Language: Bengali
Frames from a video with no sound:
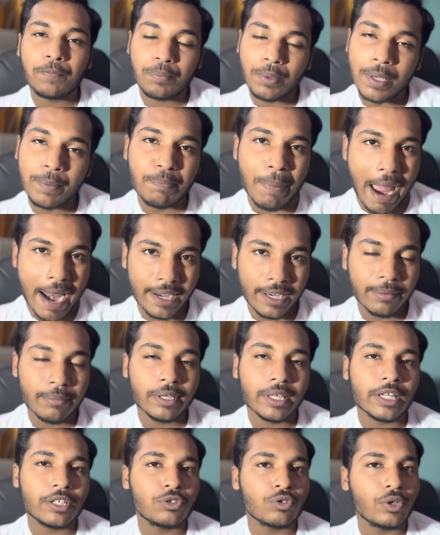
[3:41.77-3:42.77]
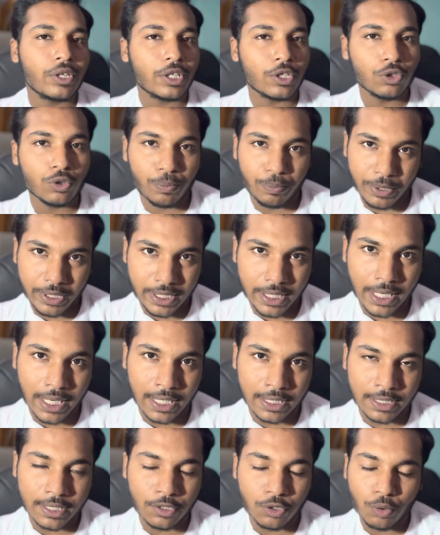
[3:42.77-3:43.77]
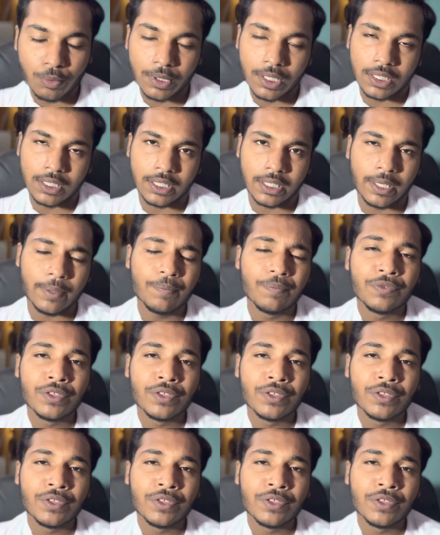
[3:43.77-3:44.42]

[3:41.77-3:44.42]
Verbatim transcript: এই প্যান্ডেমিকের জন্য কিন্তু পিছিয়ে গেছে এই ছবিটা থেকে